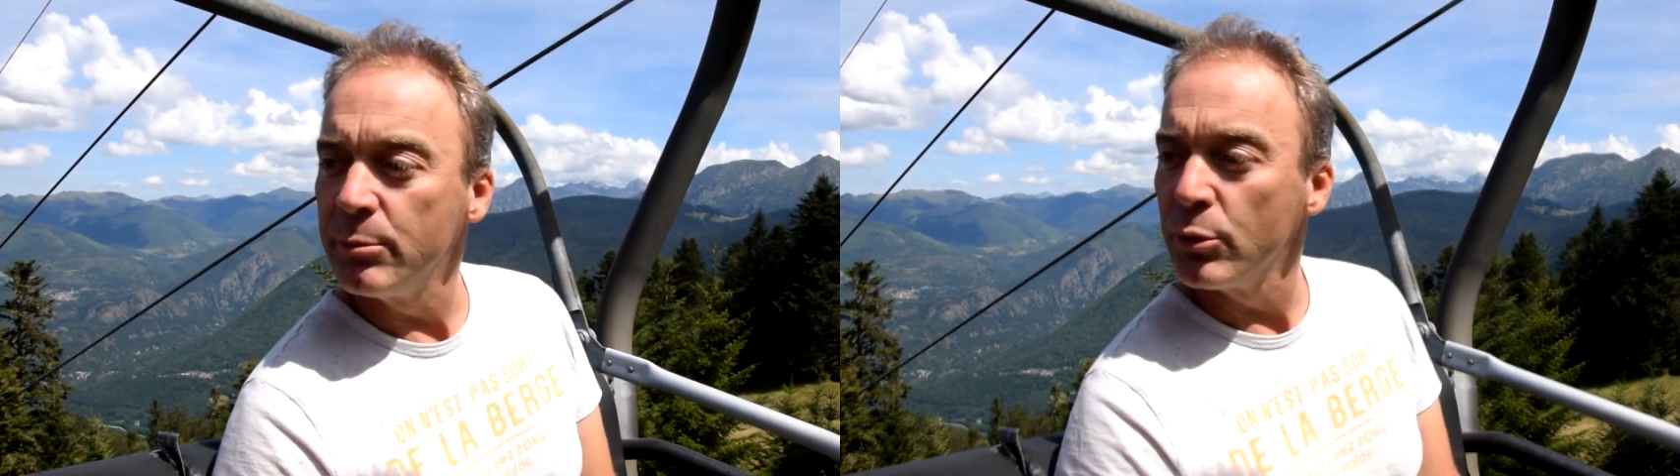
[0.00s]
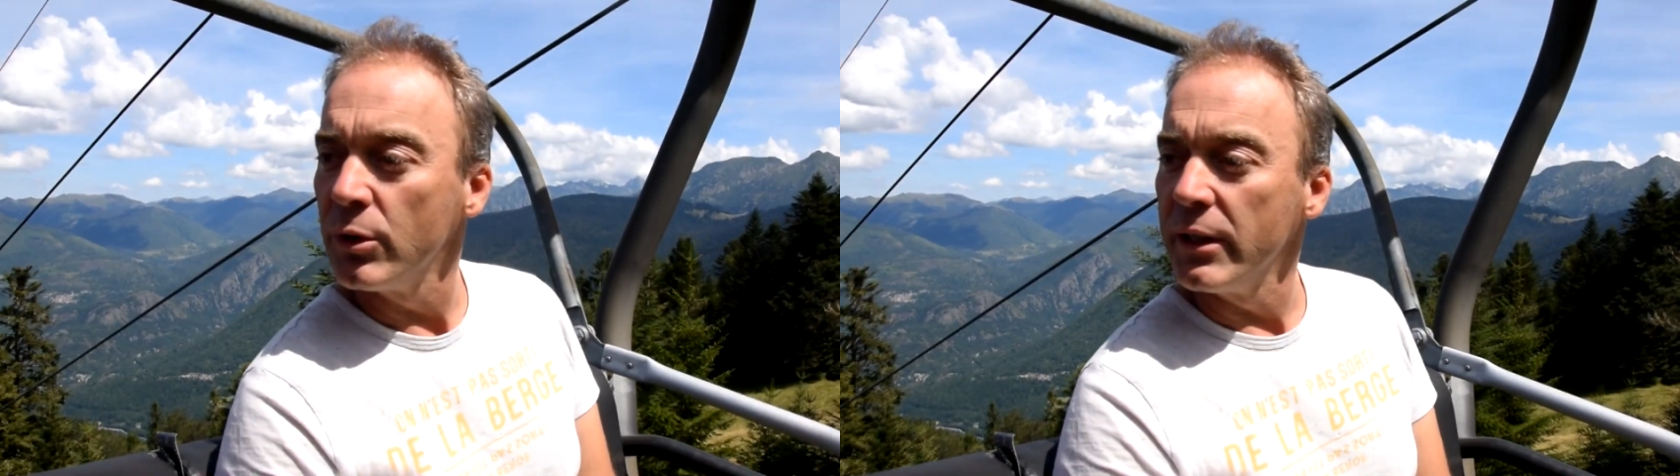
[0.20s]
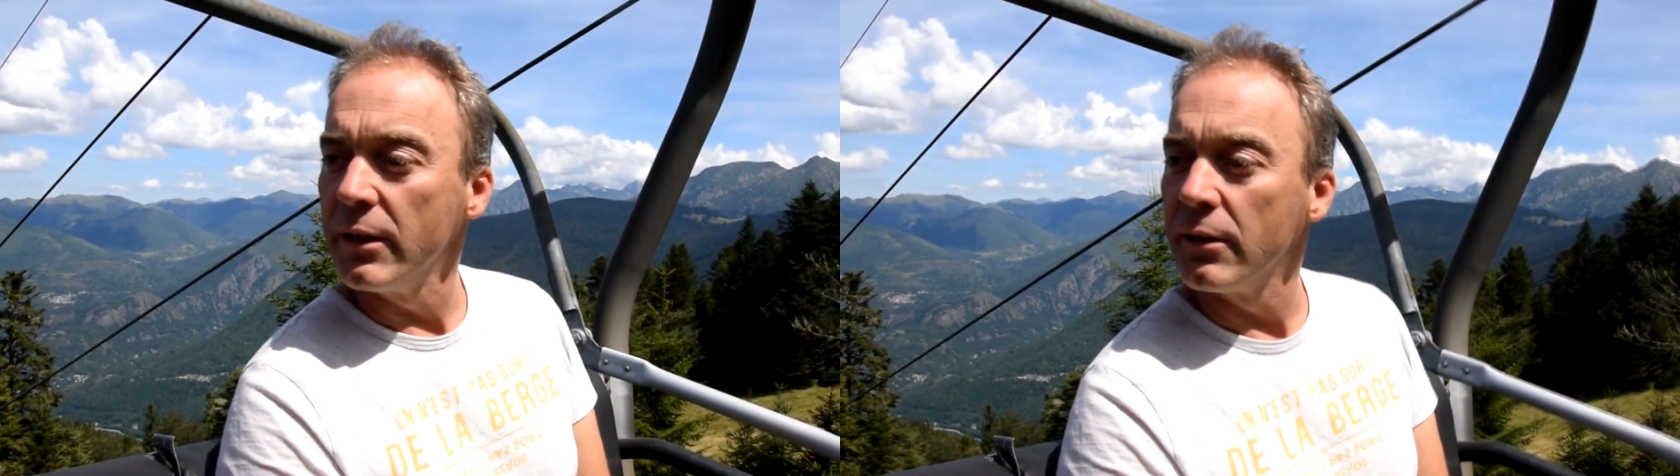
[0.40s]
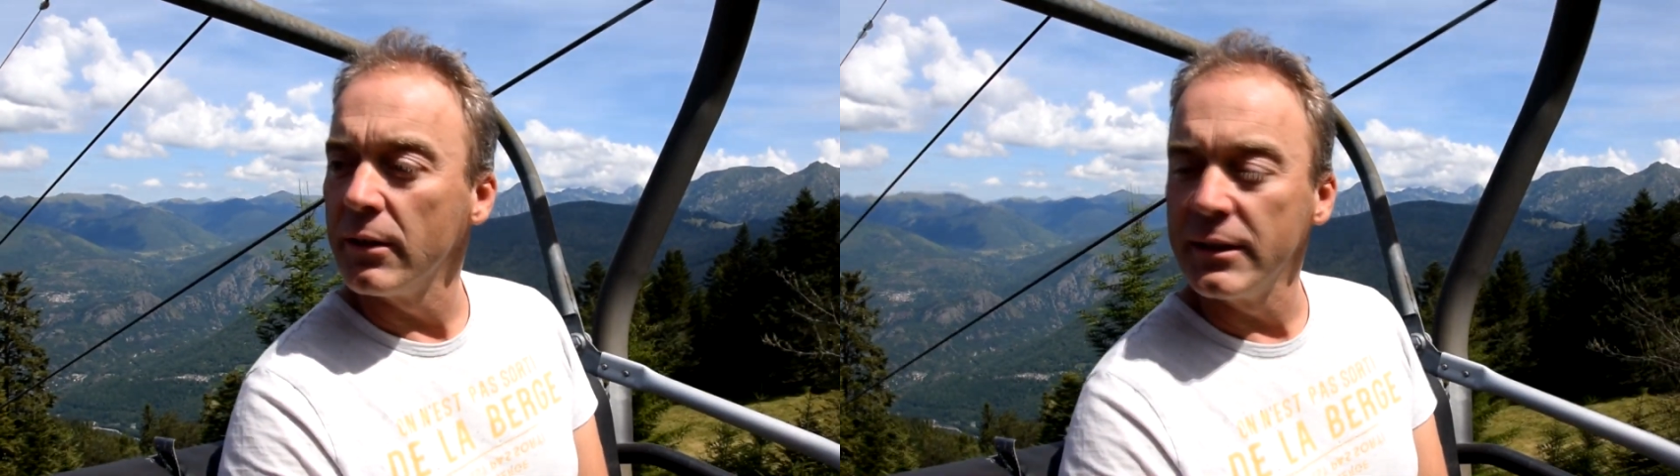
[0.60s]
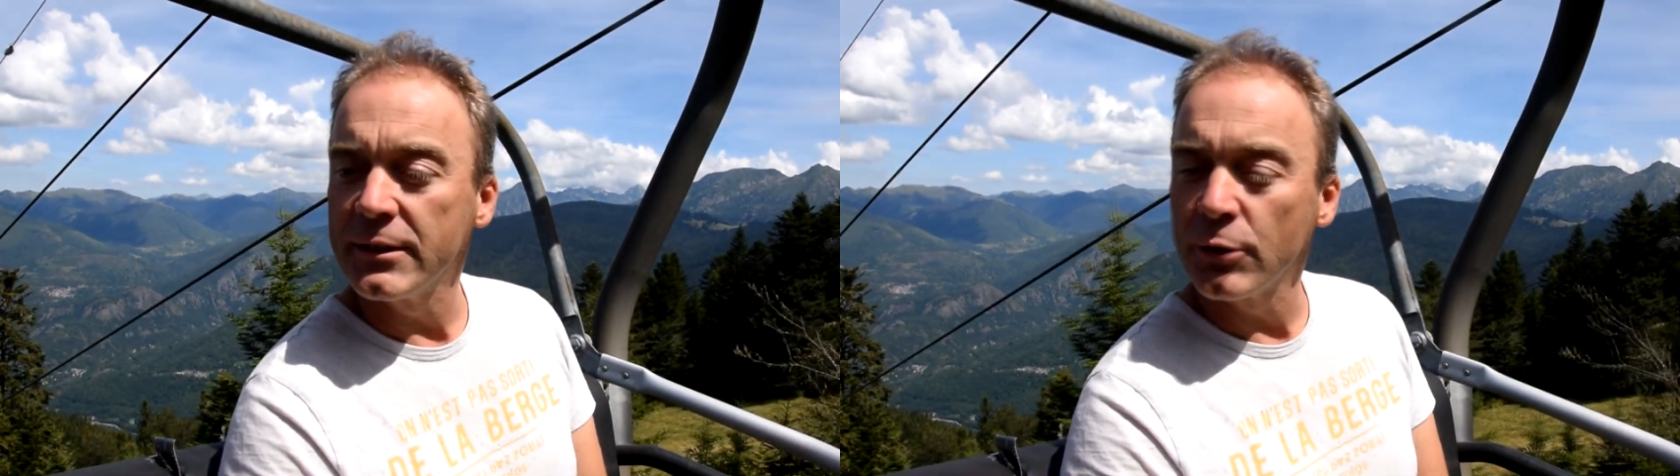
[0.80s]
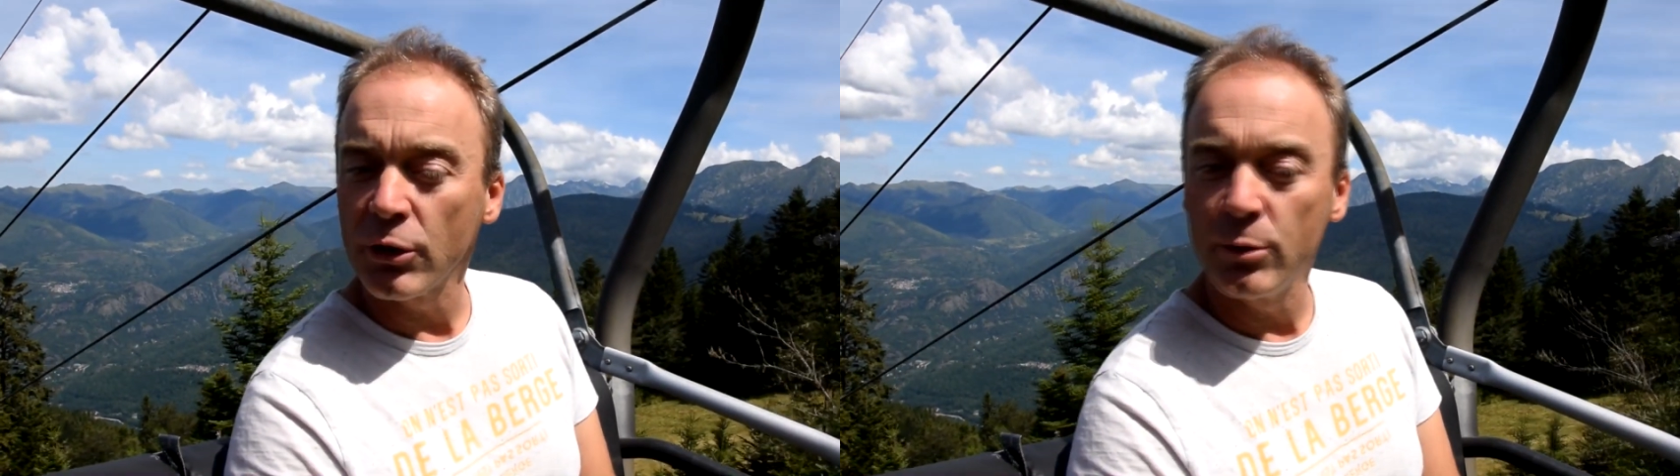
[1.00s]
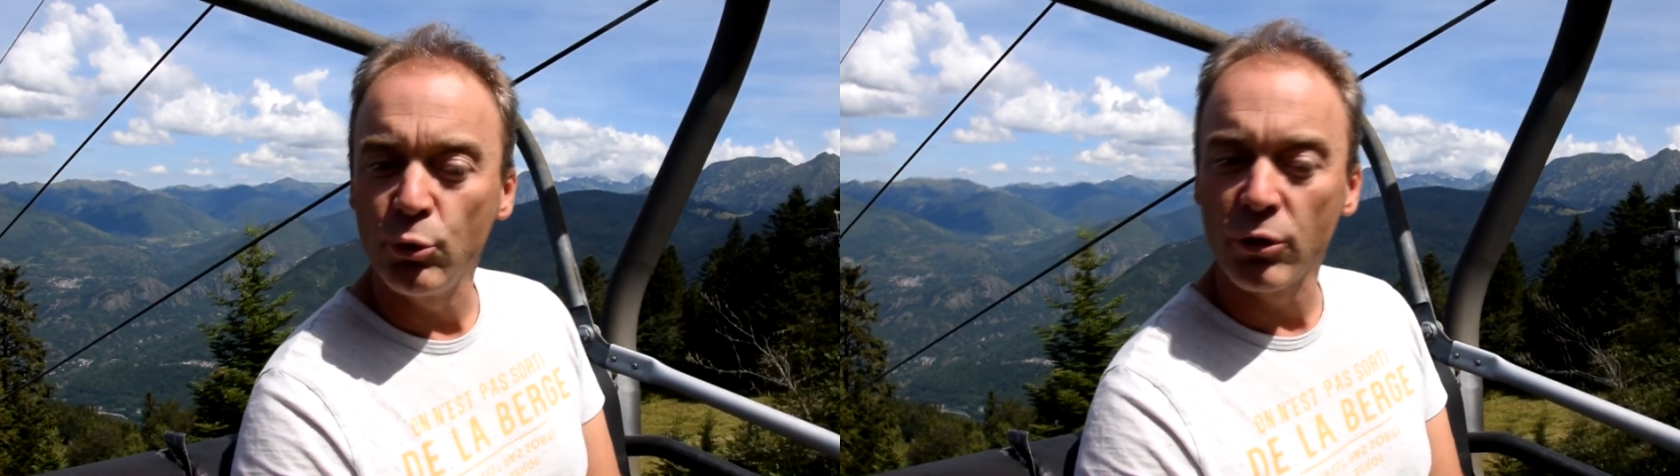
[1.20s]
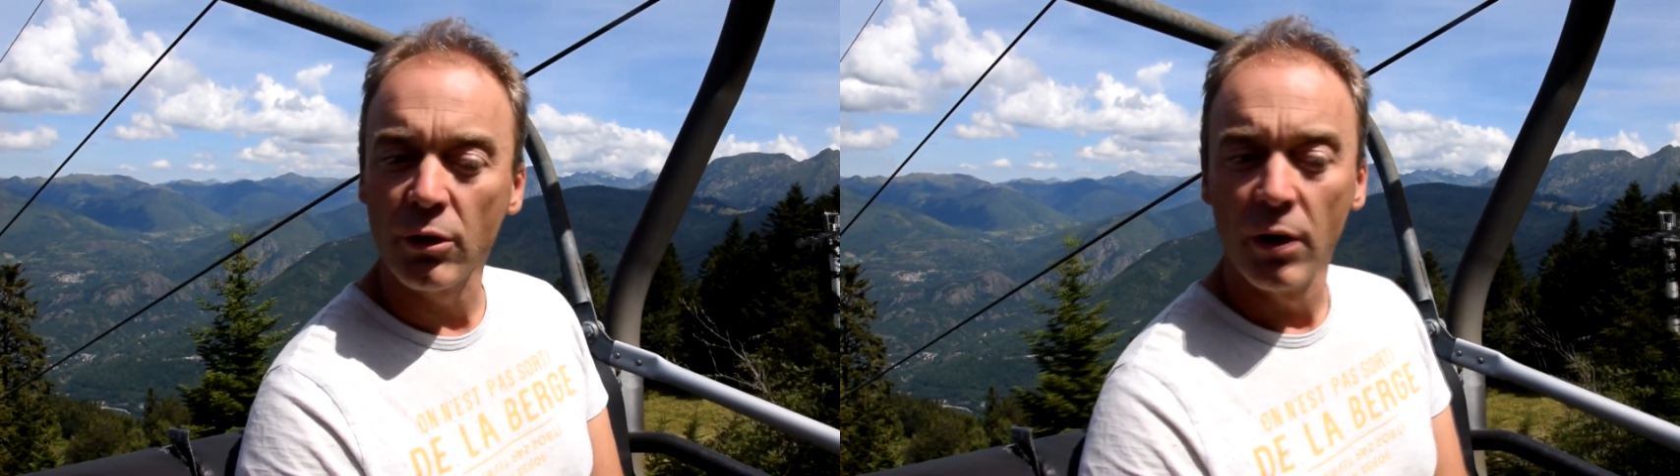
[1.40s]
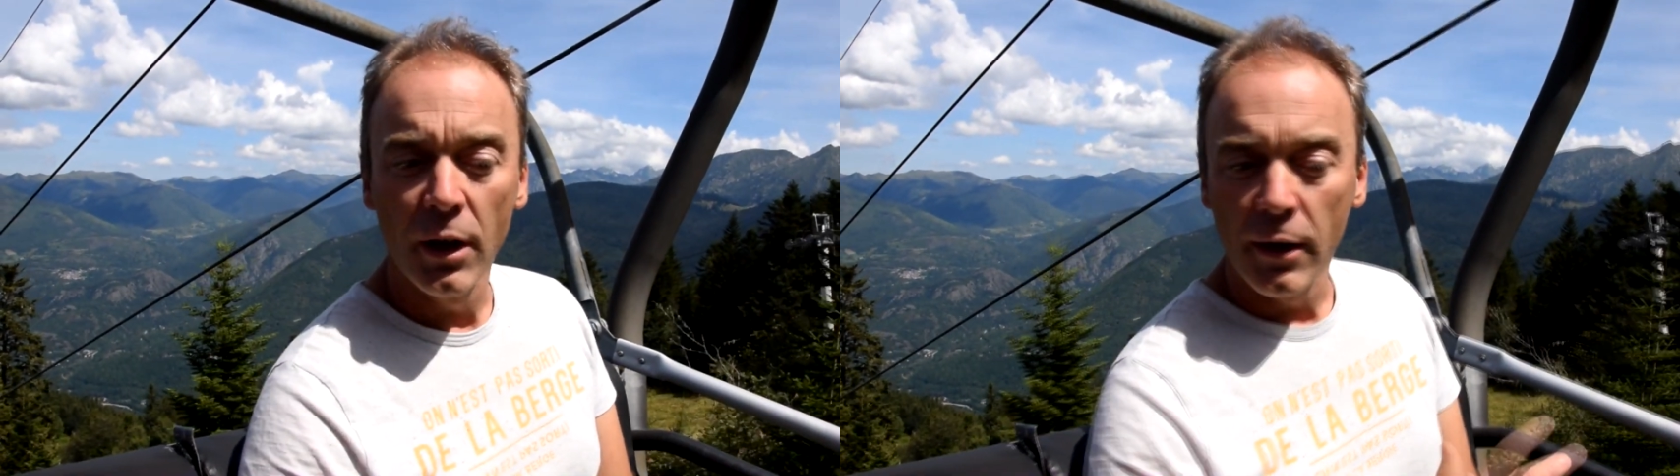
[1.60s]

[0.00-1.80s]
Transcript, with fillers: peu les, euh, skieurs débutants,